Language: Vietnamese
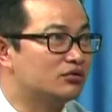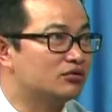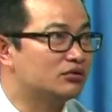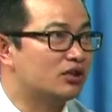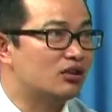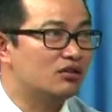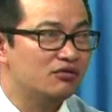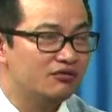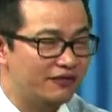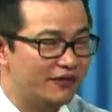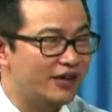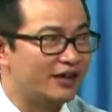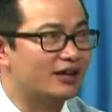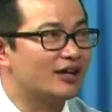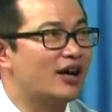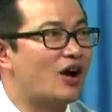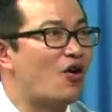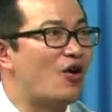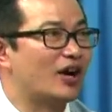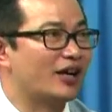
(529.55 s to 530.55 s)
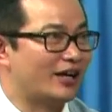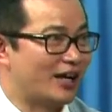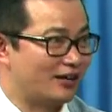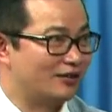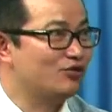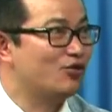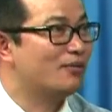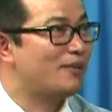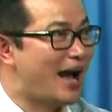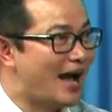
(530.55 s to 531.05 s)
tự vì cái hoàn
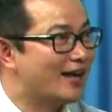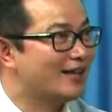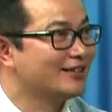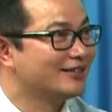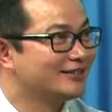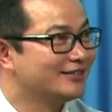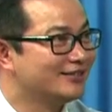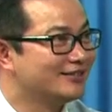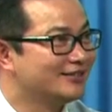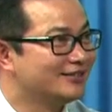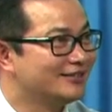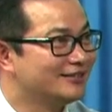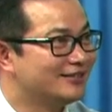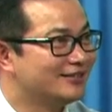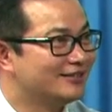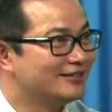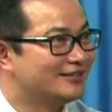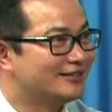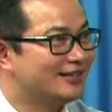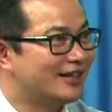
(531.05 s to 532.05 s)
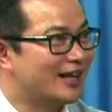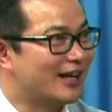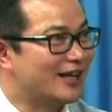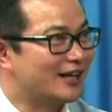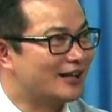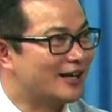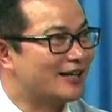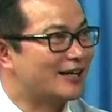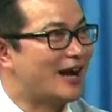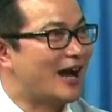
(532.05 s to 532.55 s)
cảnh của bác phải à,
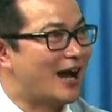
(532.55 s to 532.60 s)
cái khả